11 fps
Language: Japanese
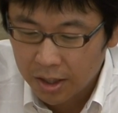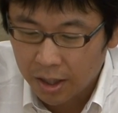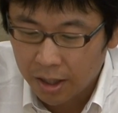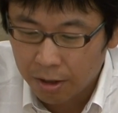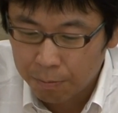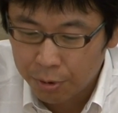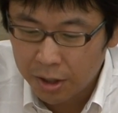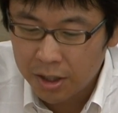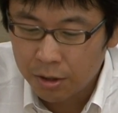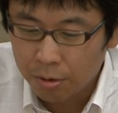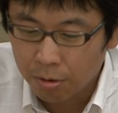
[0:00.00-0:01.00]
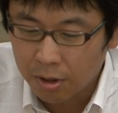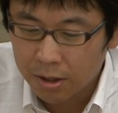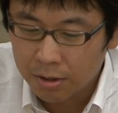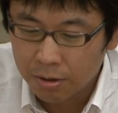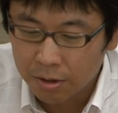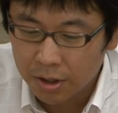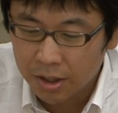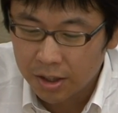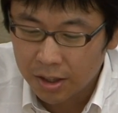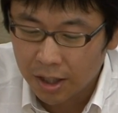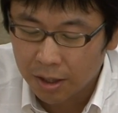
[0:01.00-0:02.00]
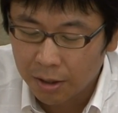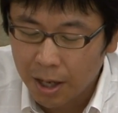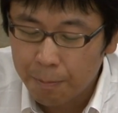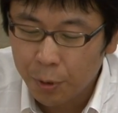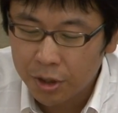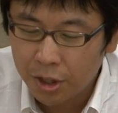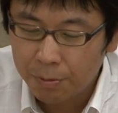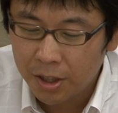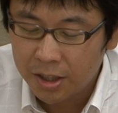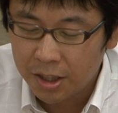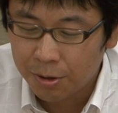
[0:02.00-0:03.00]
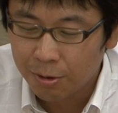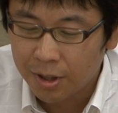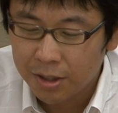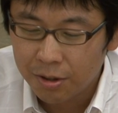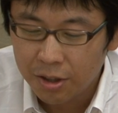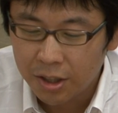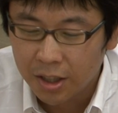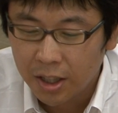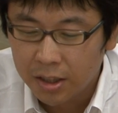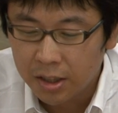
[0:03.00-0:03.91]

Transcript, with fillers: えー、プレゼントの数より、いや、発表しているプレゼントの数より、